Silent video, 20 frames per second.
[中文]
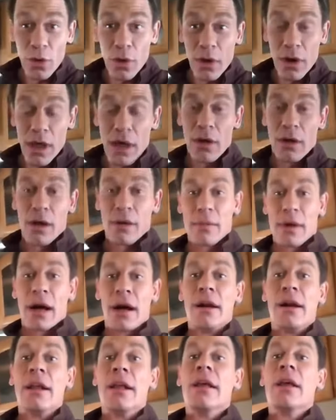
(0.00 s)
很多老干
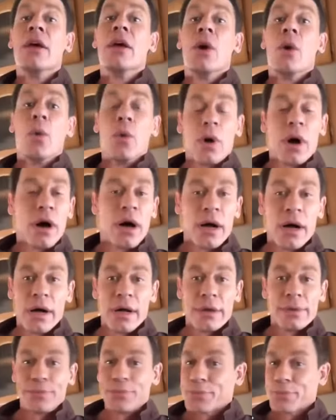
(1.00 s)
妈。
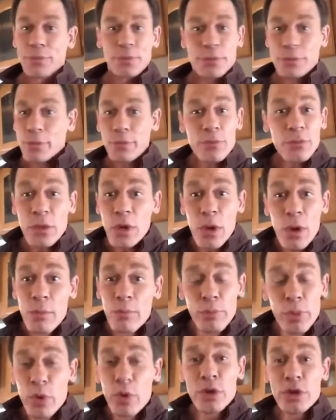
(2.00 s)
呃，
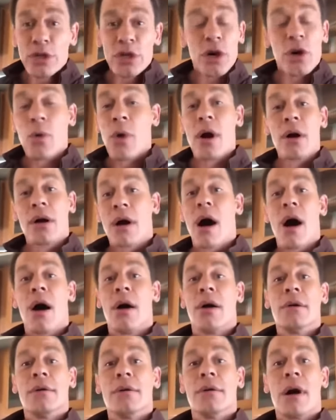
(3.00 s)
不是广
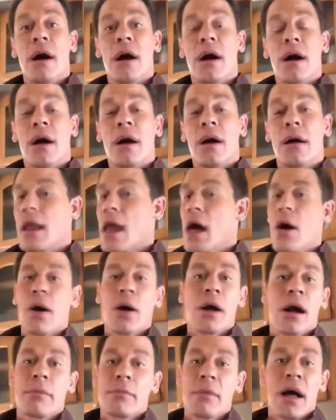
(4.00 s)
告，呃，
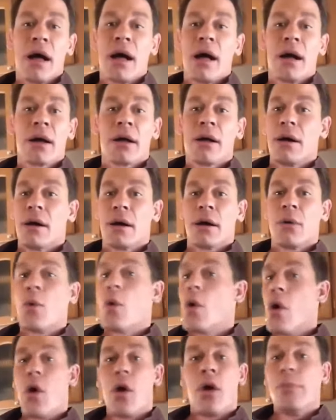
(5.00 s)
老干妈
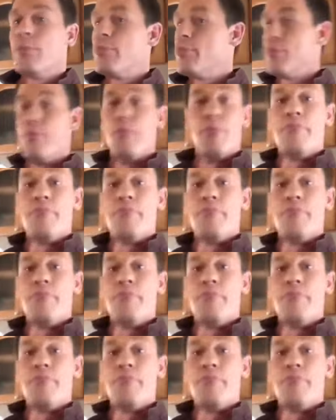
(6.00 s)
跟我